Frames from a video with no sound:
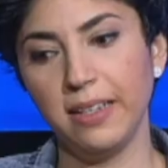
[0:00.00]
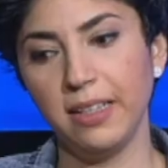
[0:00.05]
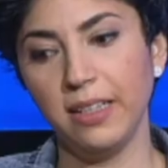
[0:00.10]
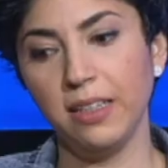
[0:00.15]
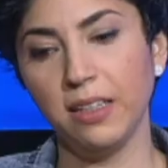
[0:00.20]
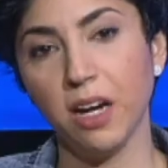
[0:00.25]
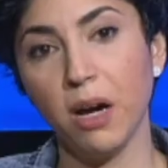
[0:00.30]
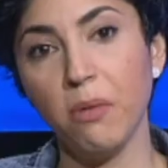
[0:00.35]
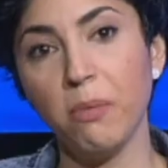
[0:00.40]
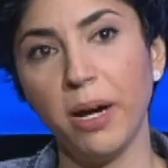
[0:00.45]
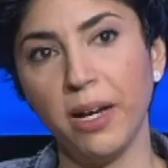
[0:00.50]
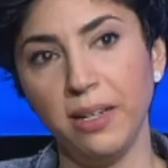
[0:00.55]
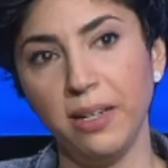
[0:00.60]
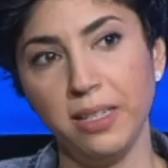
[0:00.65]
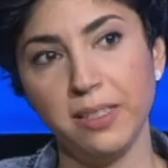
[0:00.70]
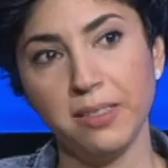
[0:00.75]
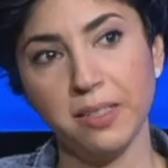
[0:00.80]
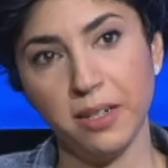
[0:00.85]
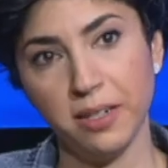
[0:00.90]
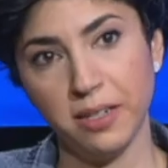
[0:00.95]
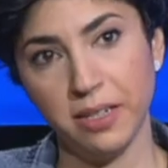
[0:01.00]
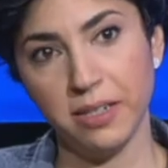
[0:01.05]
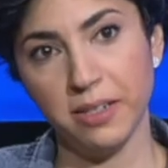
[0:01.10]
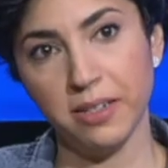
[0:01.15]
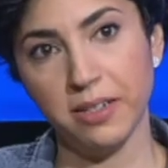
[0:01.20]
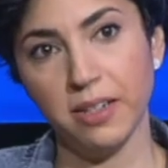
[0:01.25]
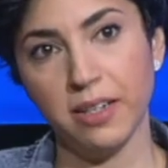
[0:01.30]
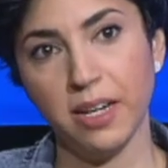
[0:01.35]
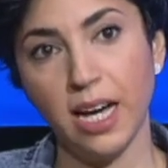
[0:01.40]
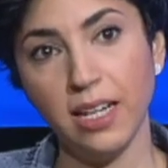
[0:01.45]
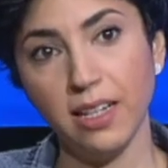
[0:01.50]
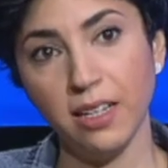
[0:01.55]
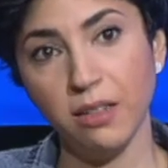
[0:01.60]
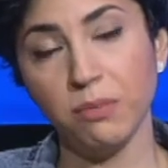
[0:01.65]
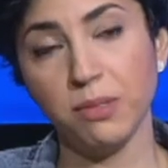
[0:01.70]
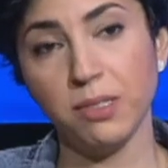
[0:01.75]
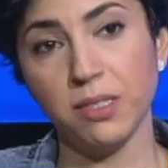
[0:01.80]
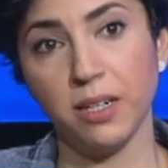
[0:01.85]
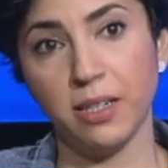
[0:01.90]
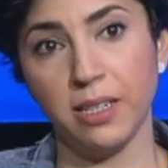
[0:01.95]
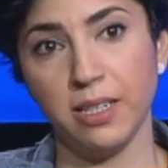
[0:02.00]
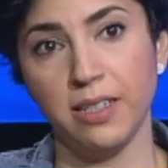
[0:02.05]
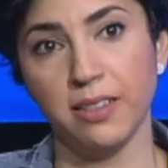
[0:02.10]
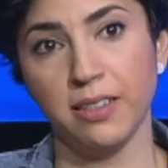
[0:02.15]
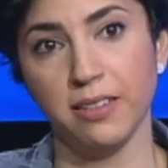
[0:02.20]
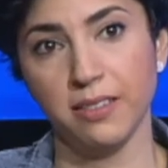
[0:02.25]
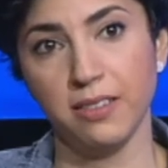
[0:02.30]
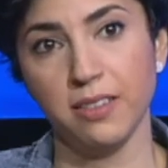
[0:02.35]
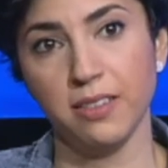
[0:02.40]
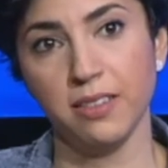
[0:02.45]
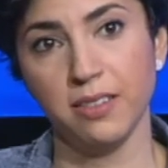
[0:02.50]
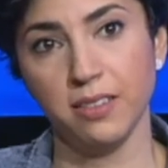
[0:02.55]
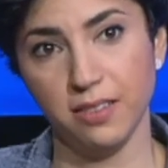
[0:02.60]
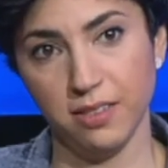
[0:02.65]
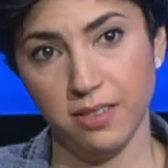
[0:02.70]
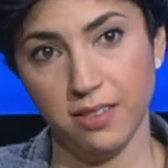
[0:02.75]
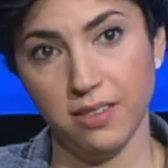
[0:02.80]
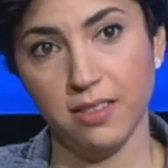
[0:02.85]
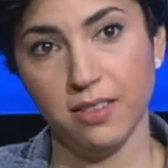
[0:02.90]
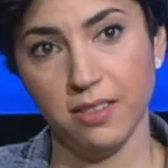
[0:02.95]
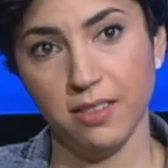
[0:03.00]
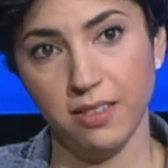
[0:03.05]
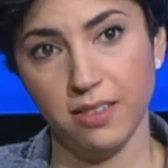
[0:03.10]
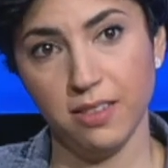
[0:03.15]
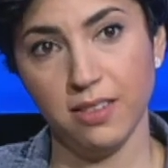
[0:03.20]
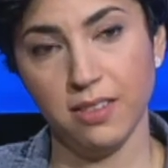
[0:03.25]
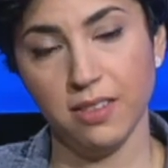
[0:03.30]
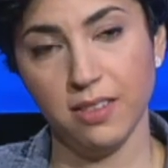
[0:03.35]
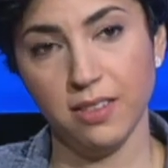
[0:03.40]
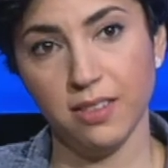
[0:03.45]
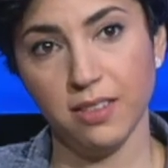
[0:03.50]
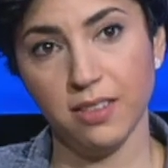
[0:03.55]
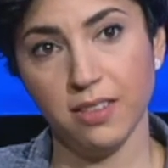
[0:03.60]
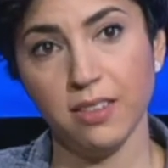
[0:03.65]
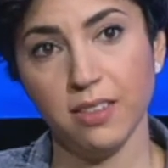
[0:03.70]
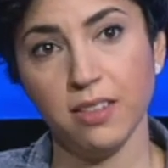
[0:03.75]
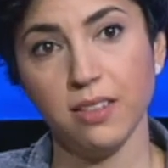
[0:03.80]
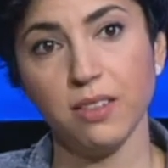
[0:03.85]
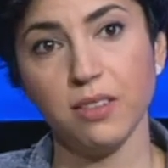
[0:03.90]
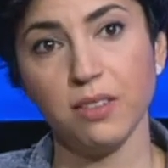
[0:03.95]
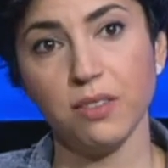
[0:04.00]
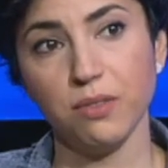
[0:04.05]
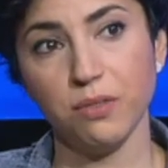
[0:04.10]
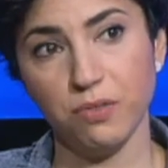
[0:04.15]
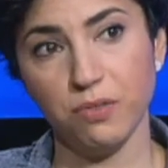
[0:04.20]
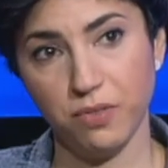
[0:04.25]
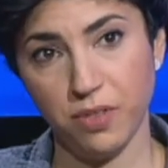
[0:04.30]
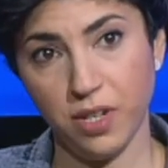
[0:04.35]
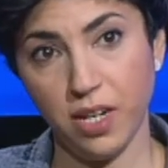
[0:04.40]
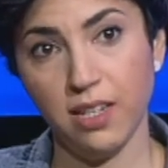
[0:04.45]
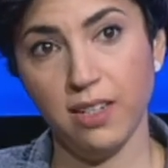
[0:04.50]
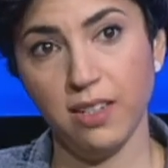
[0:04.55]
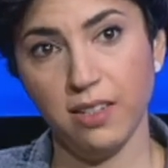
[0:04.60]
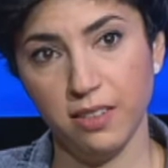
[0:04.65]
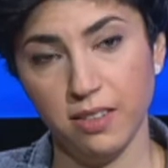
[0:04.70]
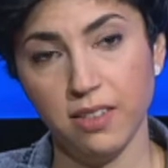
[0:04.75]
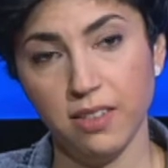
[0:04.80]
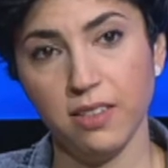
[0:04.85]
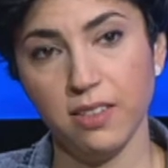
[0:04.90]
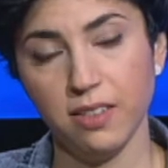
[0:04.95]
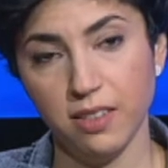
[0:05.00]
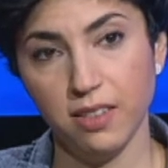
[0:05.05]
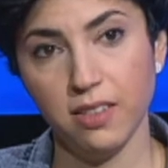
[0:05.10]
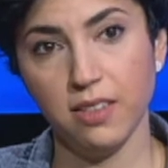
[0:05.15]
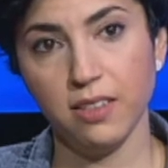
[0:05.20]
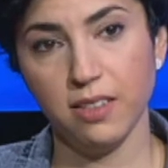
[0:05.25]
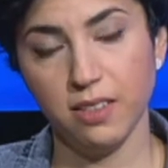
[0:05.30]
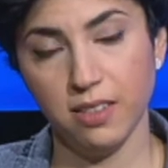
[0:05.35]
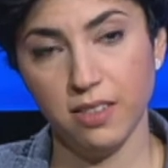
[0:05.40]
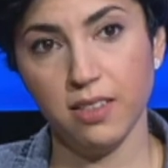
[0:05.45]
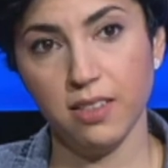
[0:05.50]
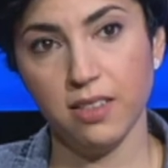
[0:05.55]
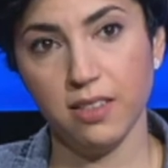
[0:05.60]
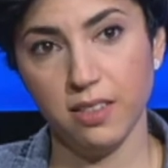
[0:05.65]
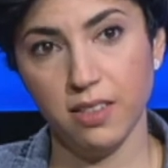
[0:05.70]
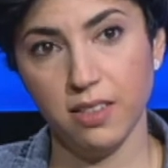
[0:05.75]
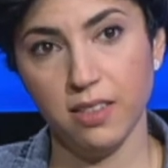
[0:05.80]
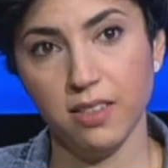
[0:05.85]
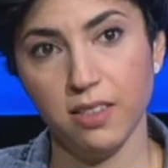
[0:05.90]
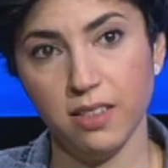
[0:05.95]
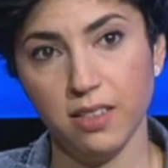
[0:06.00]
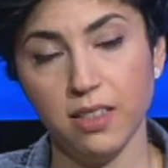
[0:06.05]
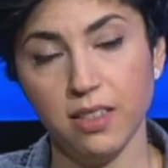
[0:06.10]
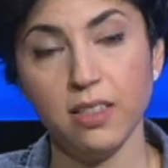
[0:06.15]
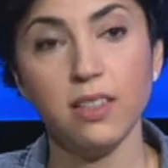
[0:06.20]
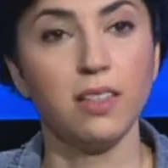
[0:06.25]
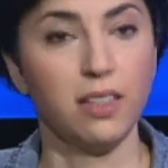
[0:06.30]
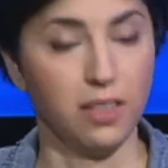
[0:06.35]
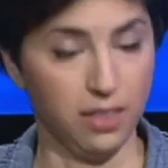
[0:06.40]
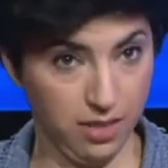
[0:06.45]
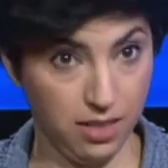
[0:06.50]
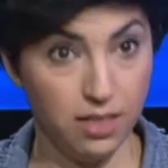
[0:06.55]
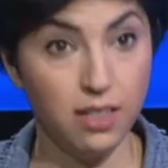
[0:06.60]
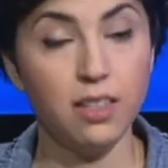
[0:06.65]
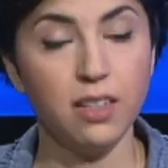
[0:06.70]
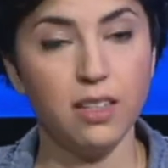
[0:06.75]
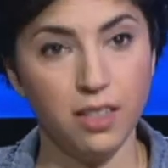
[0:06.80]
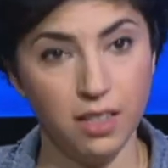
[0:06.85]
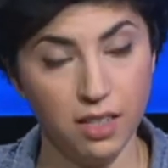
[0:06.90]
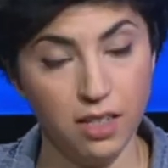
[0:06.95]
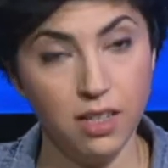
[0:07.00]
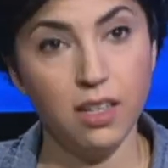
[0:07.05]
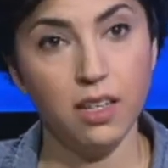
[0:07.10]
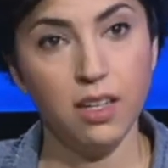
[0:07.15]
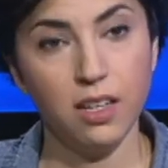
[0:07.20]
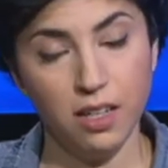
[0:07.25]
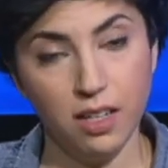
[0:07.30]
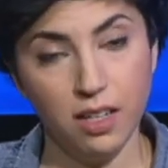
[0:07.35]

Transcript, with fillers: القمع اللي صار على المظاهره يعني الانتفاضة الشعبوية اللي عاشوها هي كانت يعني بذور آه، انتفاضة